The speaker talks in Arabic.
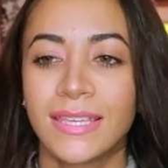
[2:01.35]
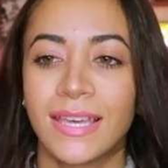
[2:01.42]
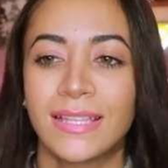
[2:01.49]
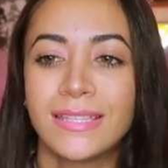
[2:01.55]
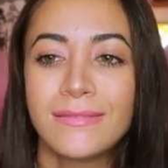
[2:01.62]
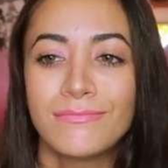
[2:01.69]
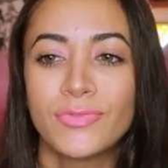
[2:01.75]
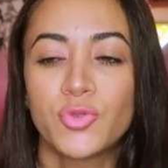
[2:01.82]

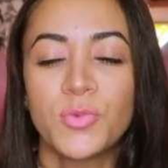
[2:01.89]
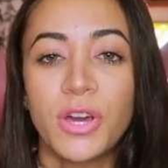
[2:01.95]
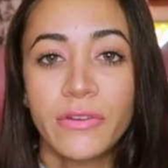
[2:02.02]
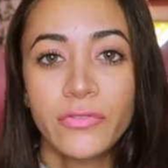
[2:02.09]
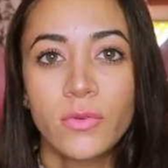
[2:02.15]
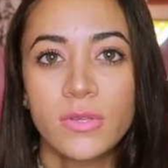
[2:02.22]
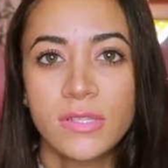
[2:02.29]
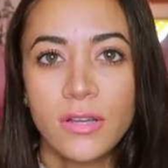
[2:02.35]
يعني مش
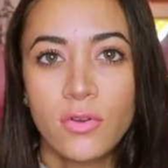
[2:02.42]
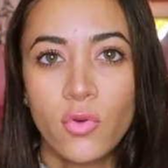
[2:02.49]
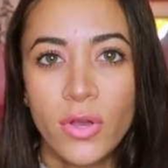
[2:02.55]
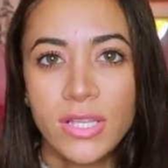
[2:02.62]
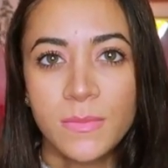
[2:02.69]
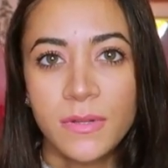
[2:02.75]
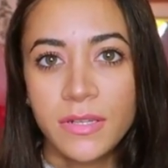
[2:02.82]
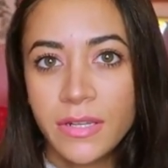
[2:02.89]
بيعرفوا يوزعوا
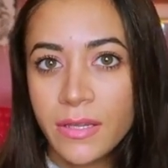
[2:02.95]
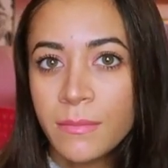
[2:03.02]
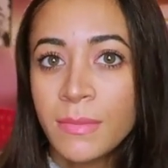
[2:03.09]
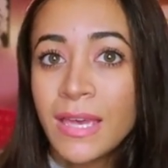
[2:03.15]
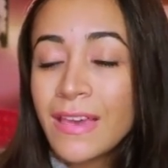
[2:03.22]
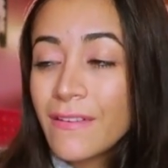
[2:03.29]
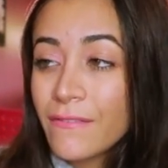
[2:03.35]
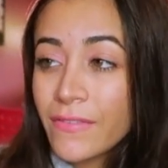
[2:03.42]
كويس بالكريم
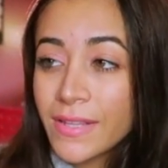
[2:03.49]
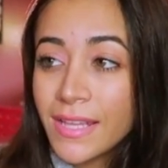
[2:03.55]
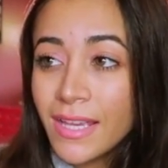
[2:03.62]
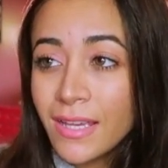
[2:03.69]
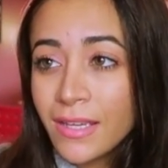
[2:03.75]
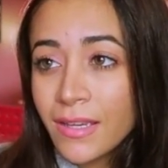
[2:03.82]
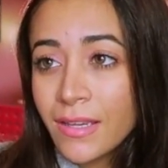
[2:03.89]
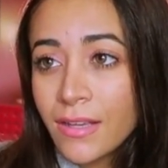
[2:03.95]
فده
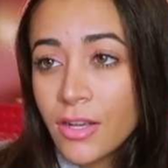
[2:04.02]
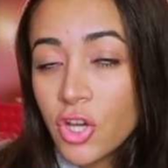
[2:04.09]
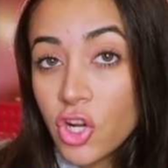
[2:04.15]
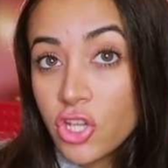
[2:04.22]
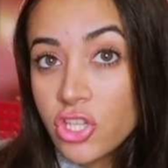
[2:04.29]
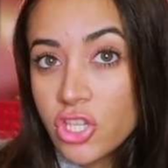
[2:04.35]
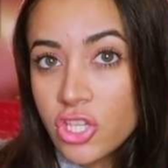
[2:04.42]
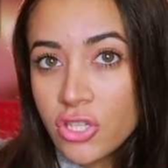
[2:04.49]

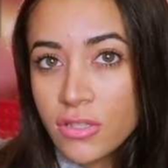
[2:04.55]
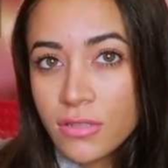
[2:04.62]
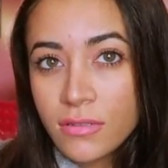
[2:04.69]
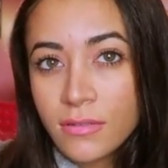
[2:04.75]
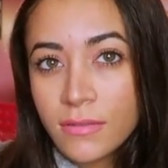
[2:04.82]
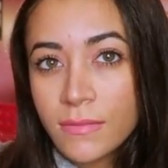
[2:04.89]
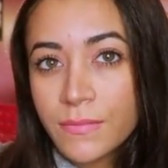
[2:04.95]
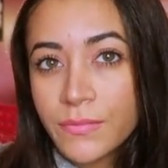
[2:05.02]
رش
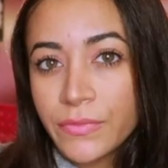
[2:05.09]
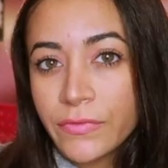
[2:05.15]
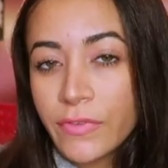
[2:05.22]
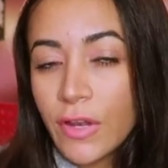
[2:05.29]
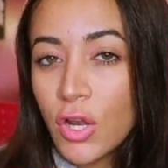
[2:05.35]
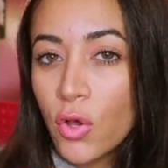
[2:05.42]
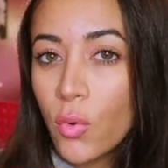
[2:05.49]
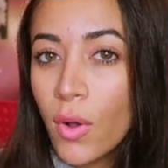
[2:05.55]

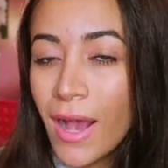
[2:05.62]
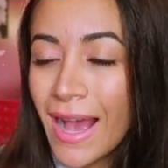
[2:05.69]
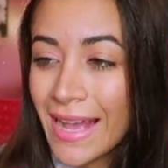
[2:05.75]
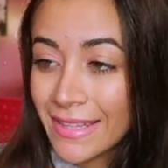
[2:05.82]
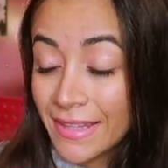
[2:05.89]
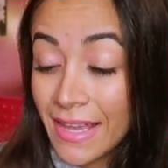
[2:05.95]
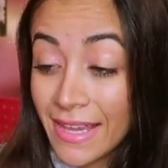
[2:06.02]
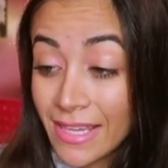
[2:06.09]
فاللي هو
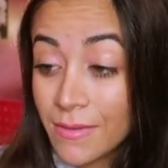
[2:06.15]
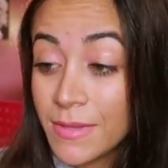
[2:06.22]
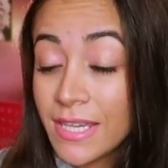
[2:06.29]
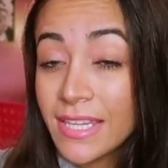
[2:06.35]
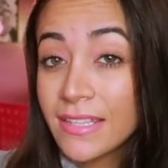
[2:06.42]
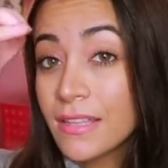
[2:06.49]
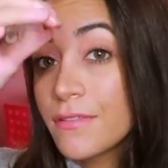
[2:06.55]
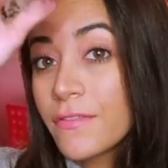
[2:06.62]
هتتحكمي
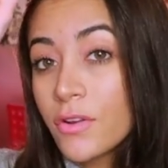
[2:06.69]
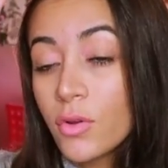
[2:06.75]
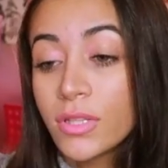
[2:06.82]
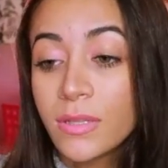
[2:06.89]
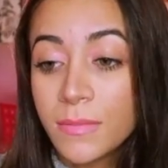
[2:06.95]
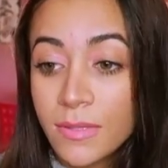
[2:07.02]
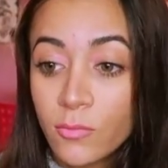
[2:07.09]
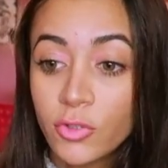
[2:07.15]
جدا في اللي هو
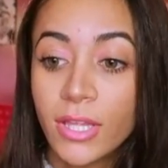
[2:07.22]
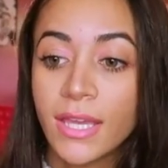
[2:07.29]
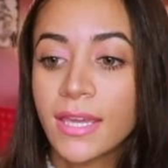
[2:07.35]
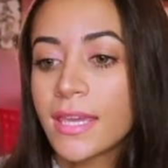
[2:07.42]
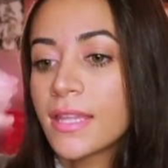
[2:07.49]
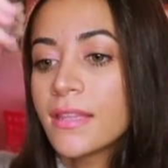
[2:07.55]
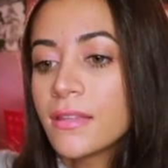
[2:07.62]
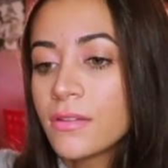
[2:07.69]
تبقي
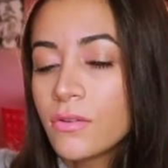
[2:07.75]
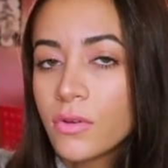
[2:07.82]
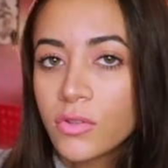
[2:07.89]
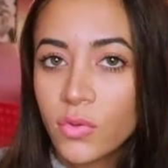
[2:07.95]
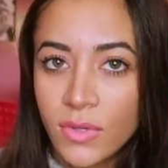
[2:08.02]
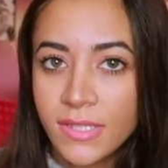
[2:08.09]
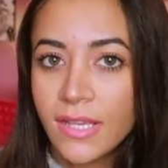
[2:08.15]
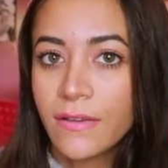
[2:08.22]
متاكده ان هو
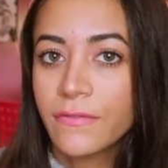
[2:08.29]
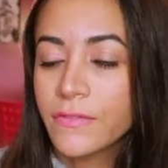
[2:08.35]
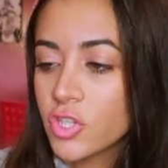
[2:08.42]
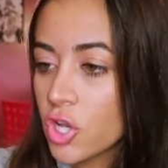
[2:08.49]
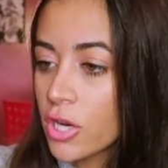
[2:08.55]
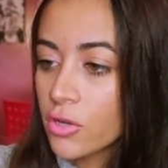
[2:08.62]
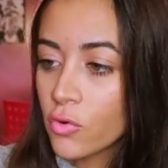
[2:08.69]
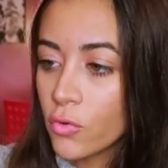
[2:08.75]
اتوزع في
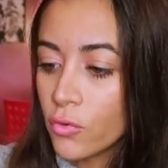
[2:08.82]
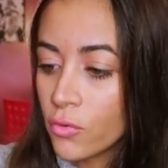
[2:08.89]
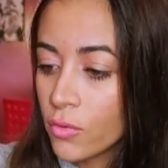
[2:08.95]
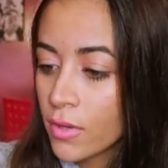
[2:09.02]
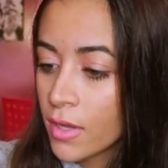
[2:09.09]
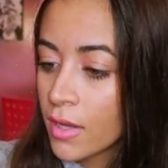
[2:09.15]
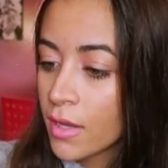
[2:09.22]
شعرك كله